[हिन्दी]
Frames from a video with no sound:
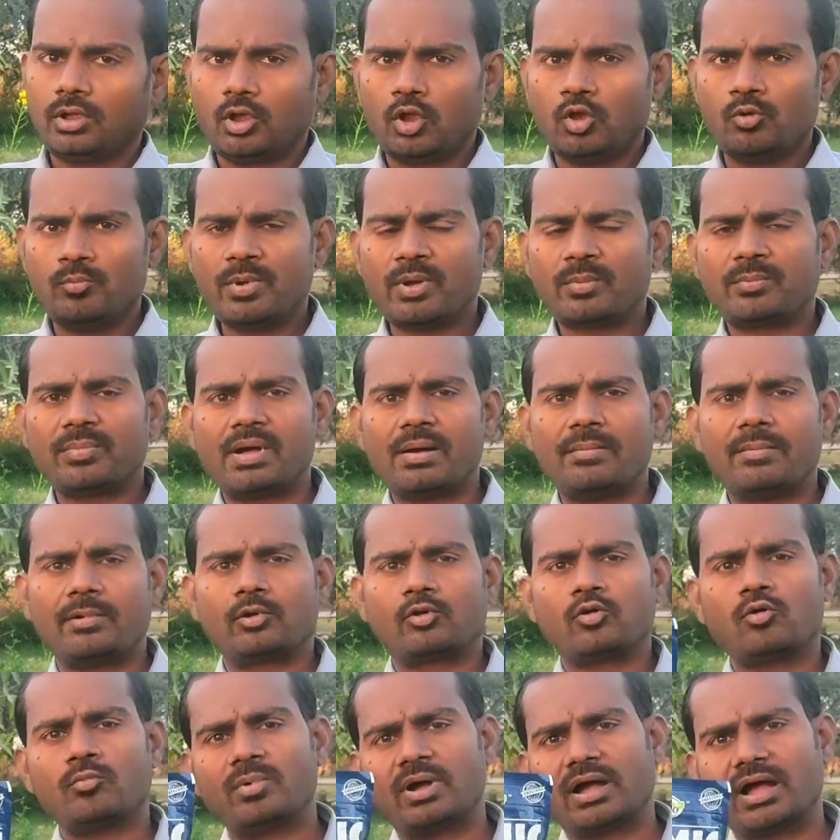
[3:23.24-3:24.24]
ह्यूमिक
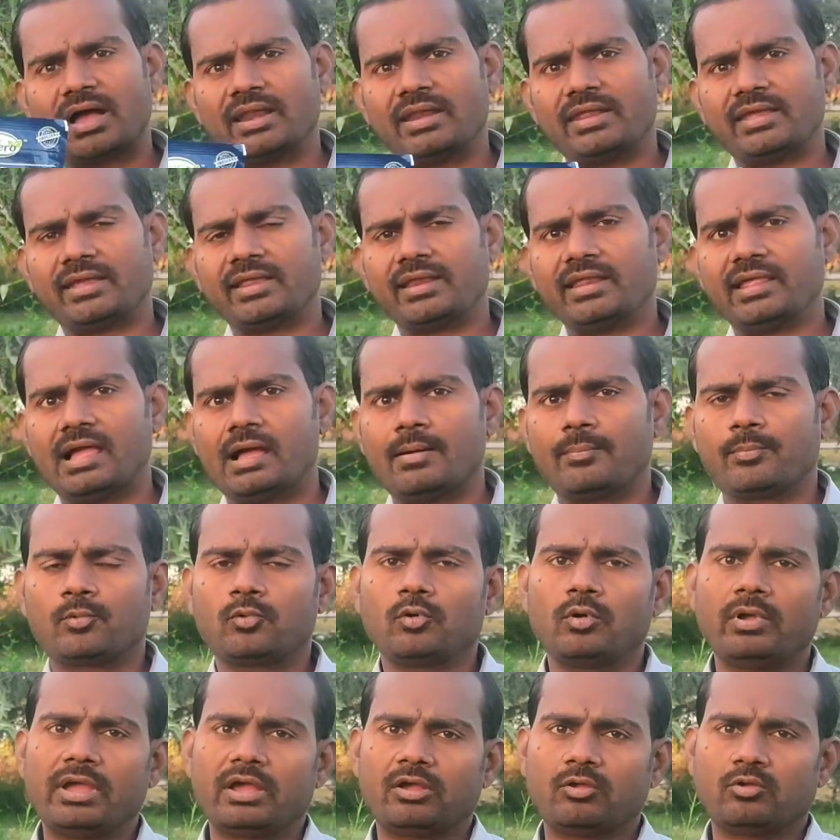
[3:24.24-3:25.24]
पावर को मंगाने के लिए
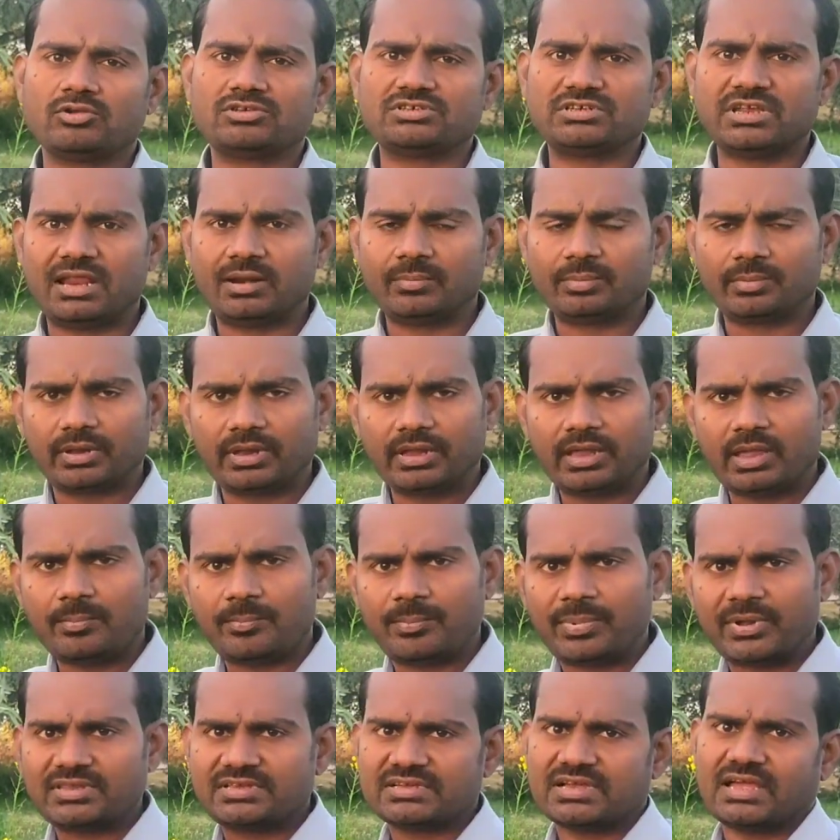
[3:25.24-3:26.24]
आपको एग्रोस्टार के ऐप
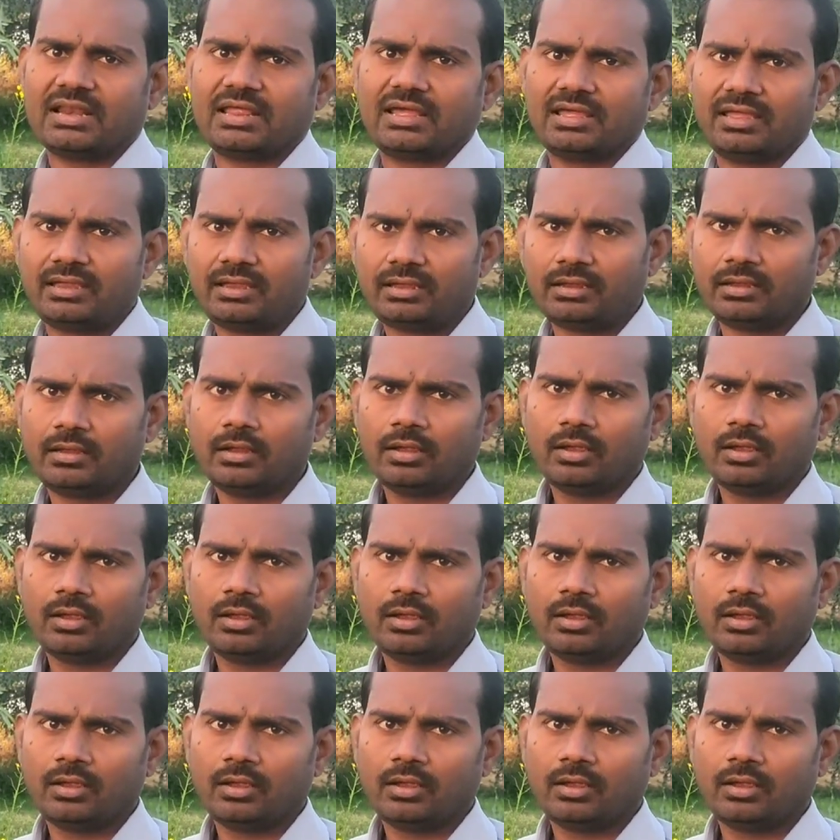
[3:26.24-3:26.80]
पर जाना है